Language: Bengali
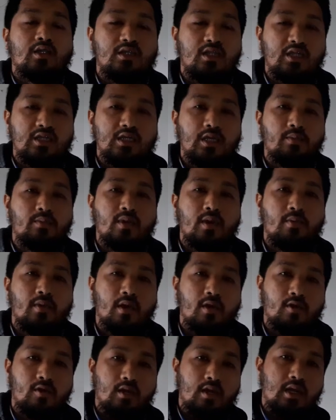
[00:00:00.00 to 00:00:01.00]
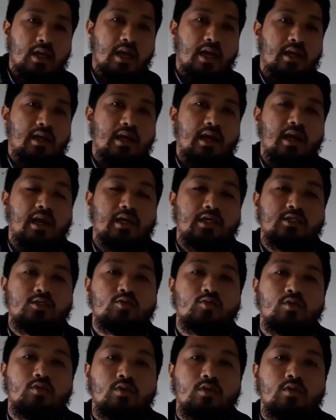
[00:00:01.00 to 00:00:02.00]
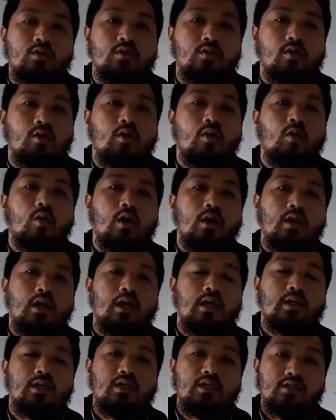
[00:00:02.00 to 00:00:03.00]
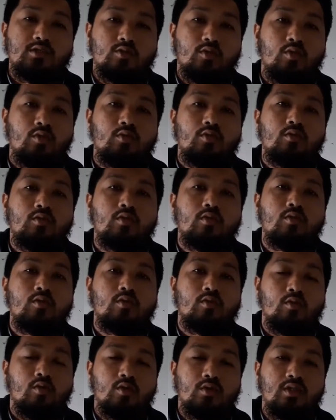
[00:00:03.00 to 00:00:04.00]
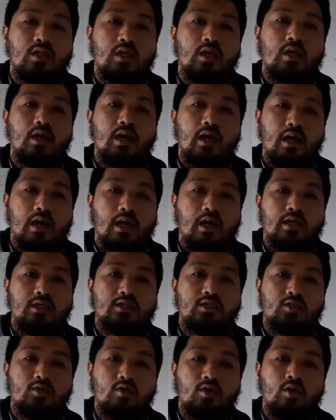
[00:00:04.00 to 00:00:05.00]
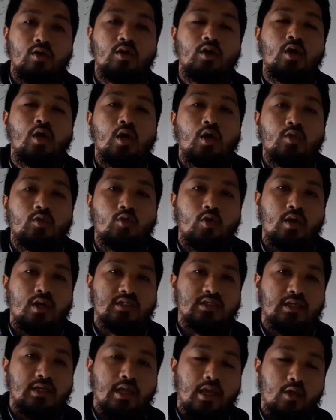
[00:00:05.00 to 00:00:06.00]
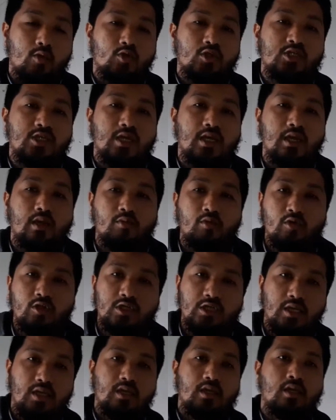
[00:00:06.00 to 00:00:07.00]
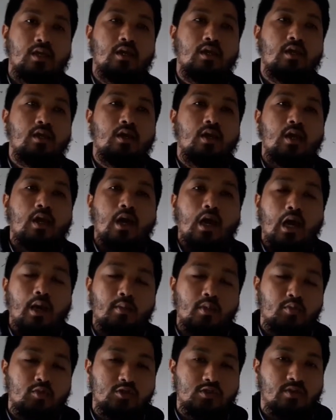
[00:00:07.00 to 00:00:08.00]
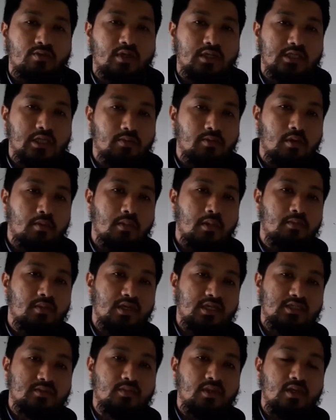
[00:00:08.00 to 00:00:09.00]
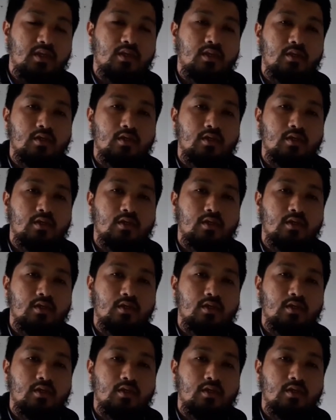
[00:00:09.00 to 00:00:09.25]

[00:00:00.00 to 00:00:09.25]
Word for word: দিশা প্রিপারেটরি অ্যান্ড হাই স্কুল অনলাইন স্কুল কর্তৃক আয়োজিত দুই হাজার একুশ শিক্ষাবর্ষে আমি মুস্তফা জাফর ইমাম রিজবি